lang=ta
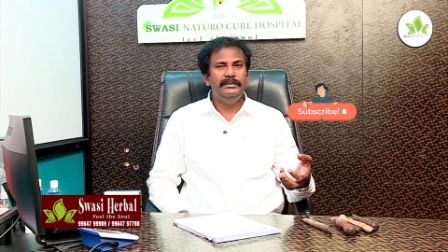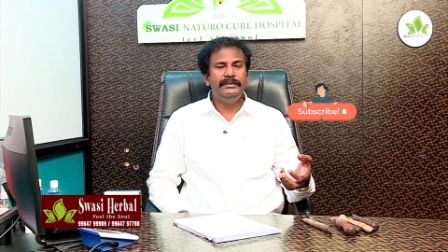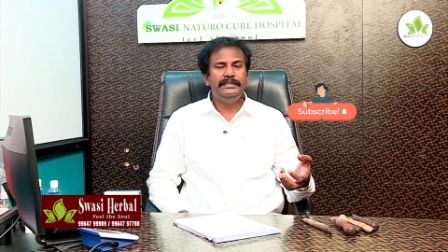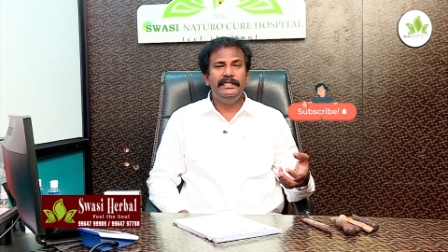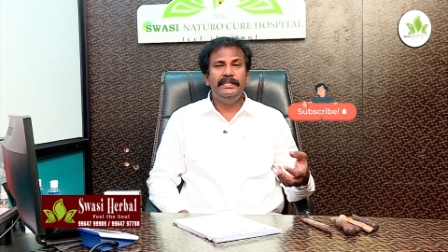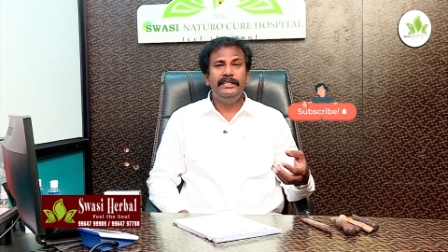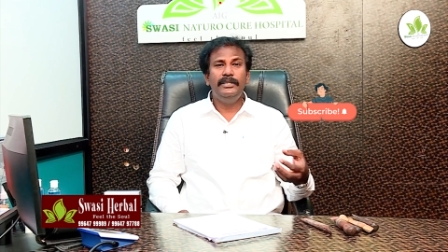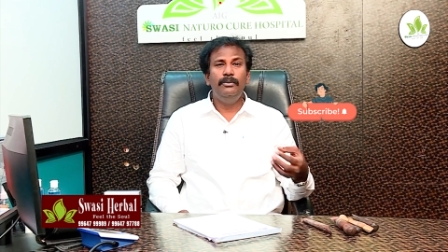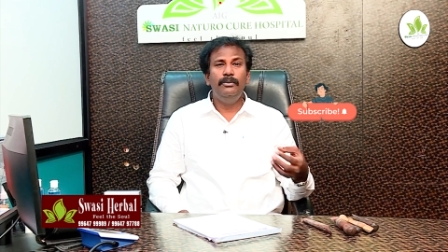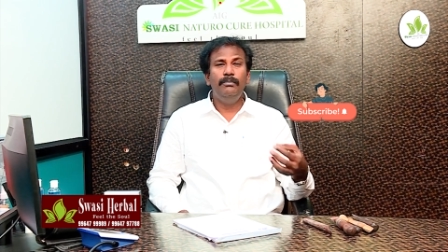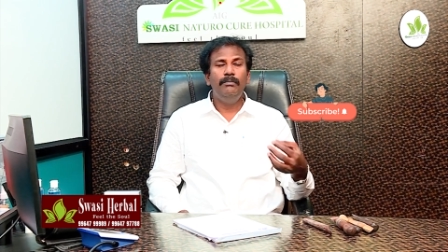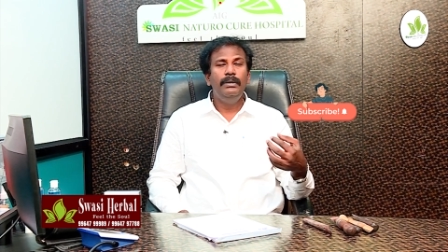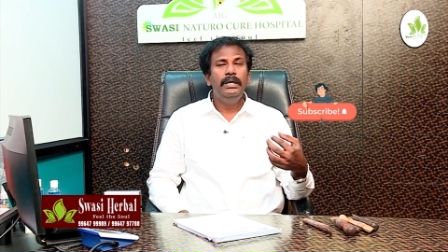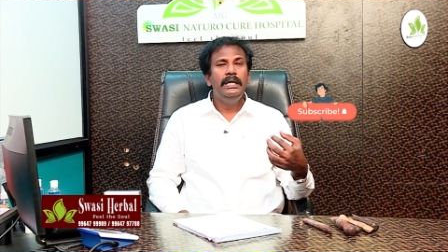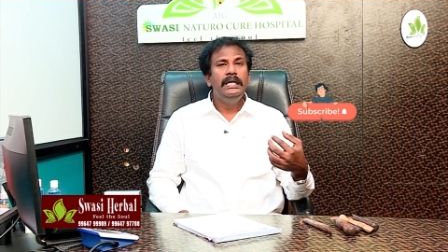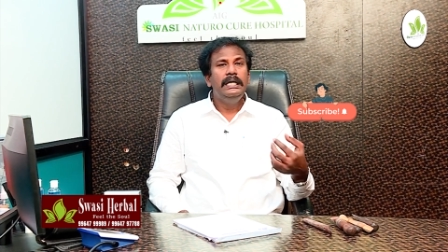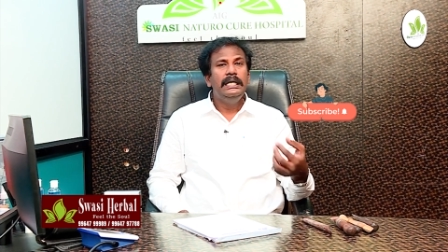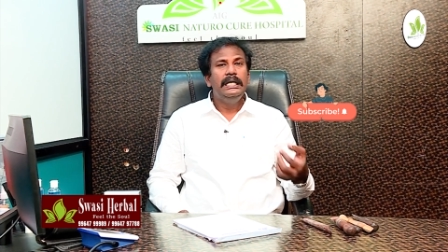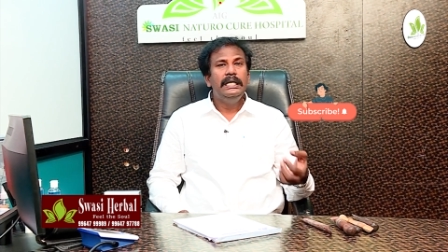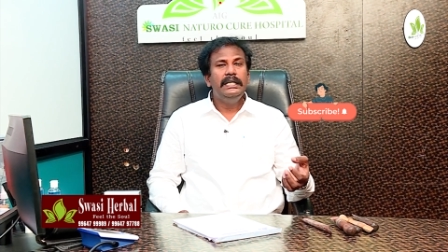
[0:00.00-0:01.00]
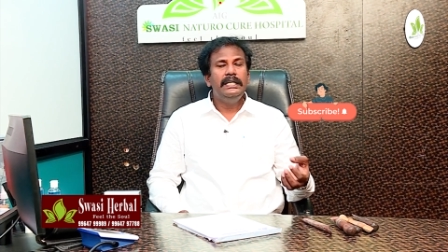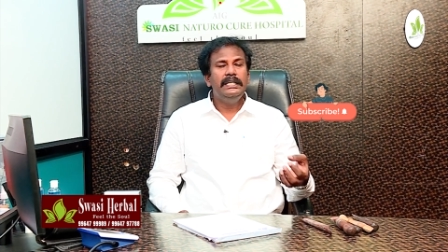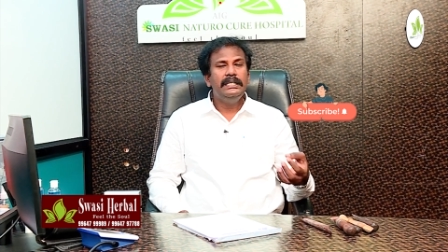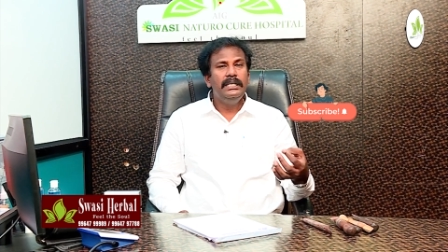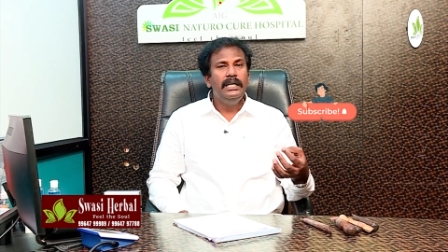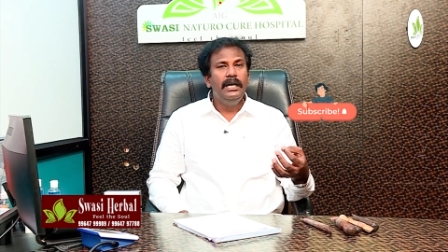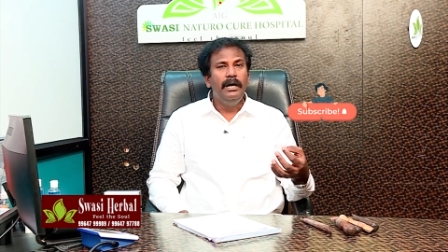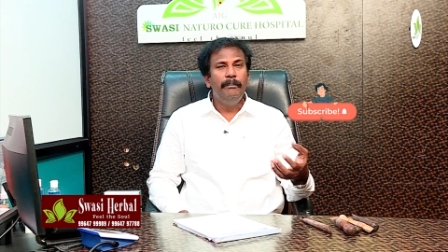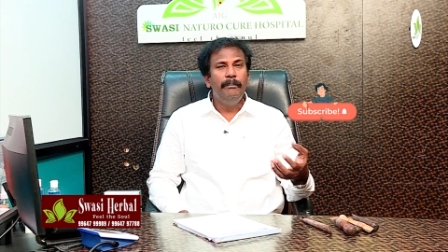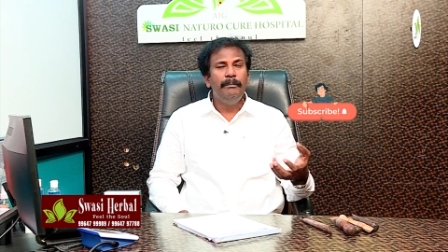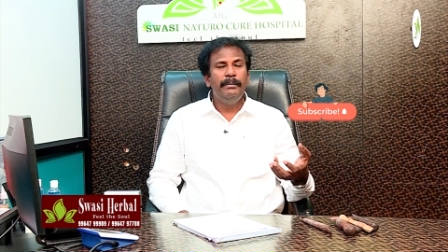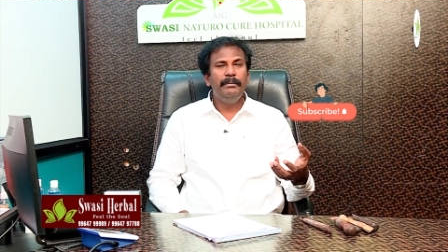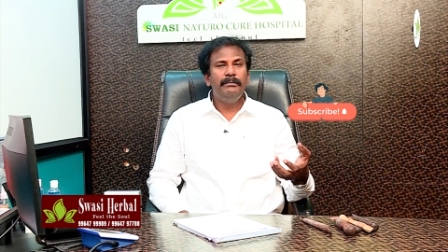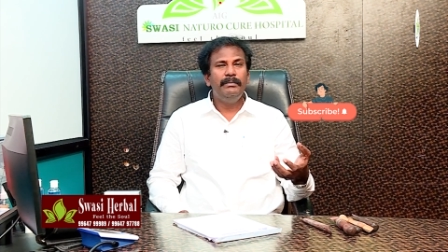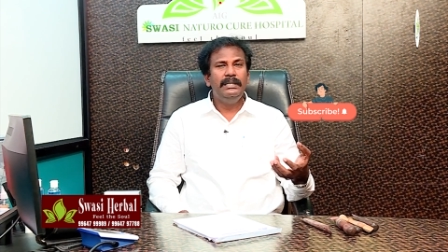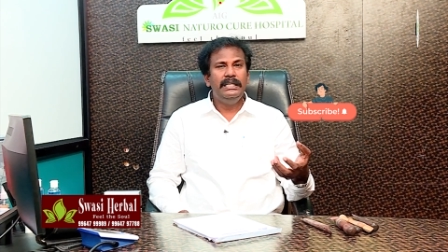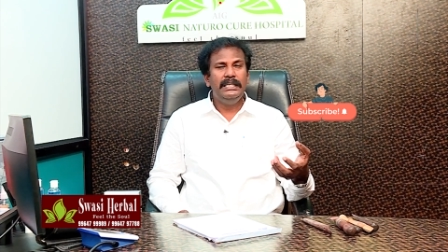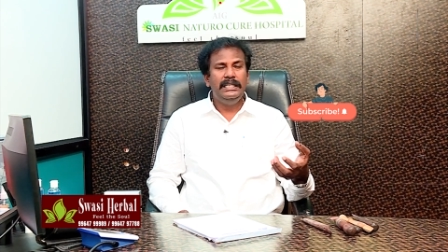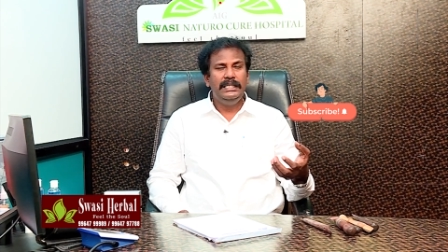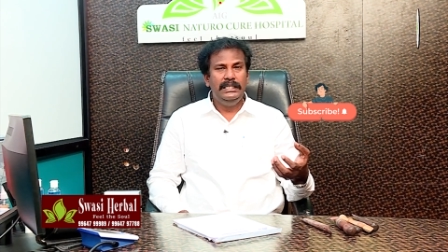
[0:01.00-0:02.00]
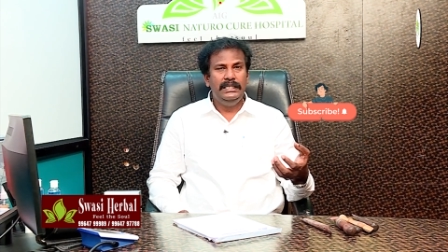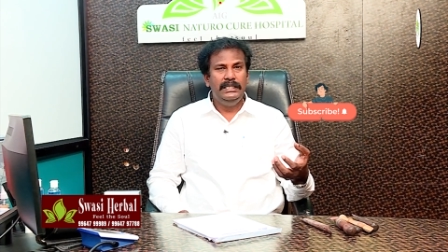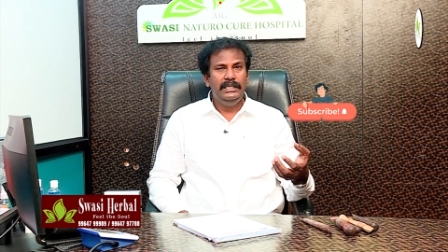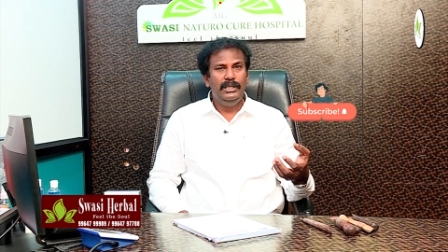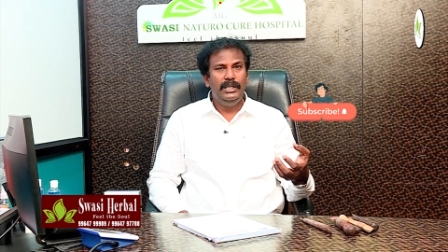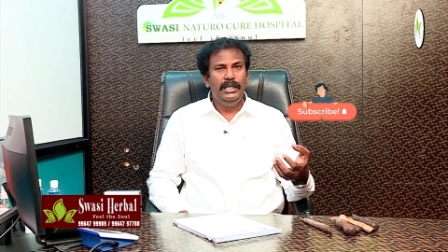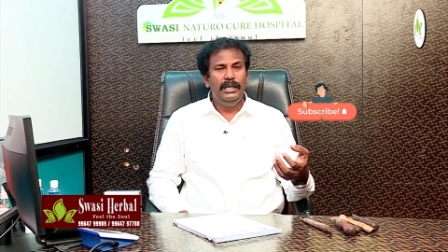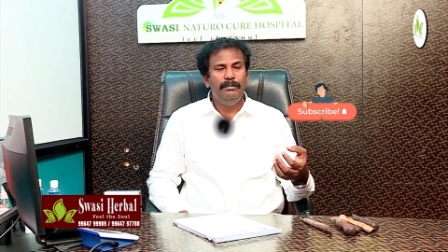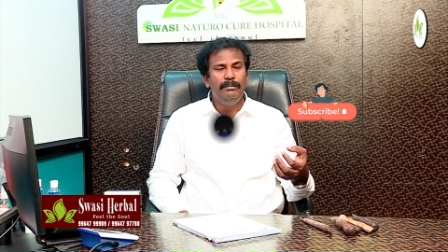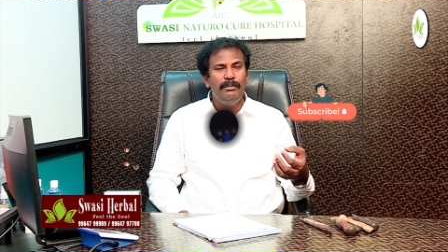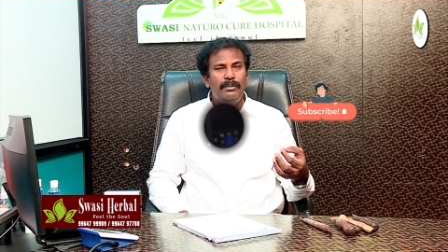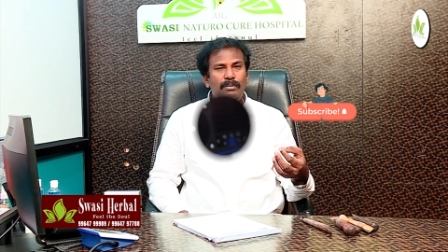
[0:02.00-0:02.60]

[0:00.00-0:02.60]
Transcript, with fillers: விஷயங்களும் நீங்கள் ஹம்மிங் பண்ணுறீங்க அப்போ